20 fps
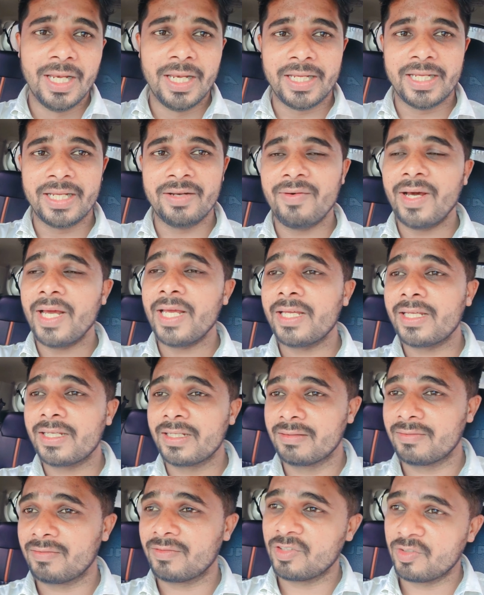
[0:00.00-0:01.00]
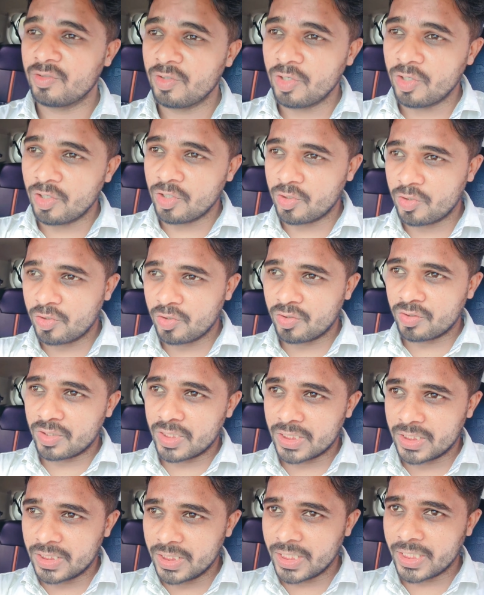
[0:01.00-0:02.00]
लेकिन भाई वो
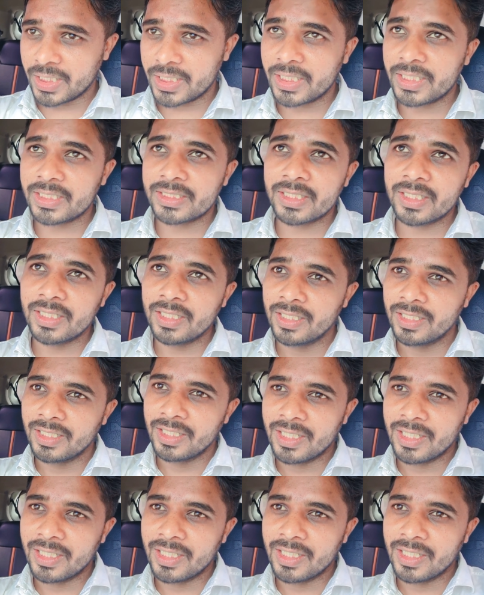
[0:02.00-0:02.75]
गद्दी रखने से